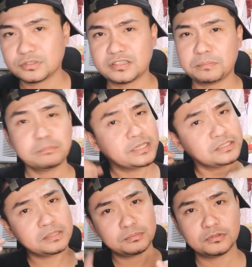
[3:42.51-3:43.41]
Step by
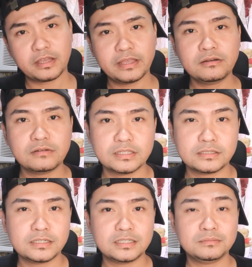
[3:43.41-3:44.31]
step po tayo at
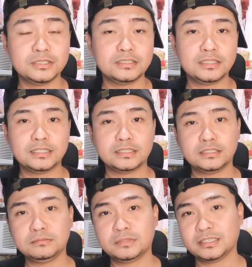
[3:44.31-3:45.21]
ang gagamitin
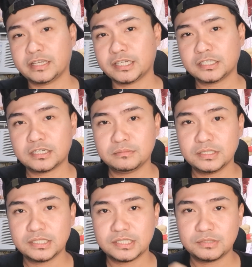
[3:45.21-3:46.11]
nating mga diagram
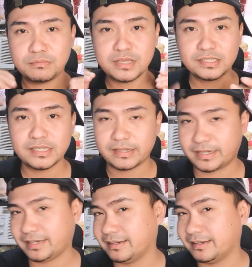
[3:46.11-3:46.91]
is basic.